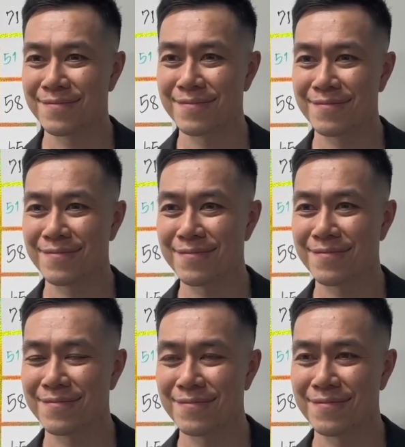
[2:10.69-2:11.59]
ทิ้งท้าย
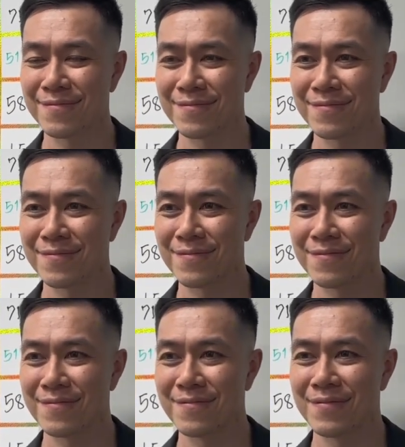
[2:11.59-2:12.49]
นะครับฝากทั้งแอม
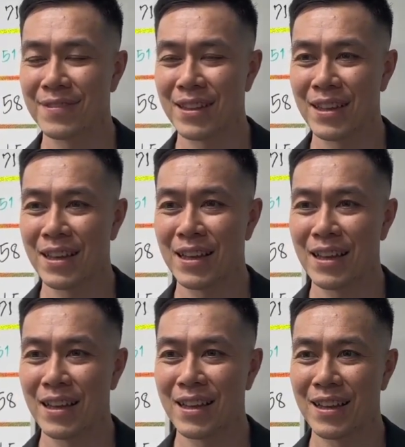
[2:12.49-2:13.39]
นะครับ วันนี้